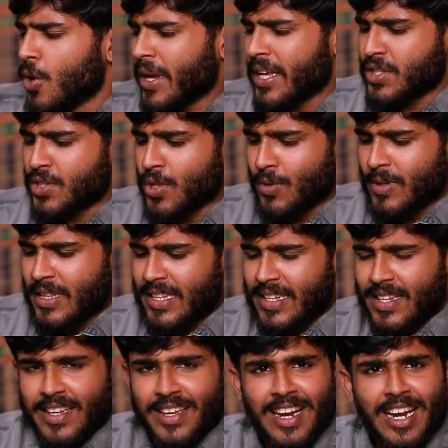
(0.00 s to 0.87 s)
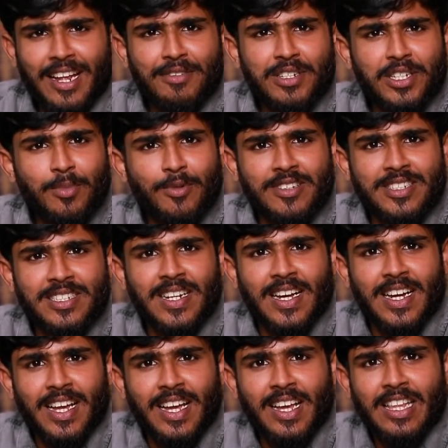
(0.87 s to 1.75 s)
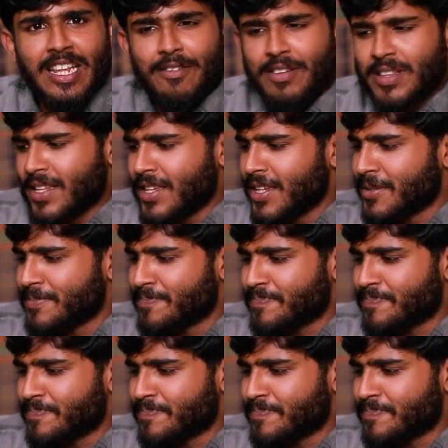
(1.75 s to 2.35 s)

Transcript: ஓகே ஸோ வந்து எல்லா விஷயமும் வச்சுட்டாங்க இதில் வந்து